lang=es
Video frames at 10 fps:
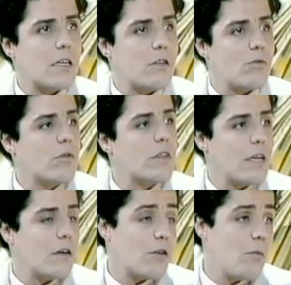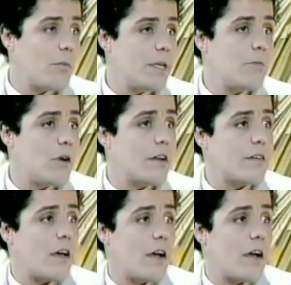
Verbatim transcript: que, tú estés como mínimo e,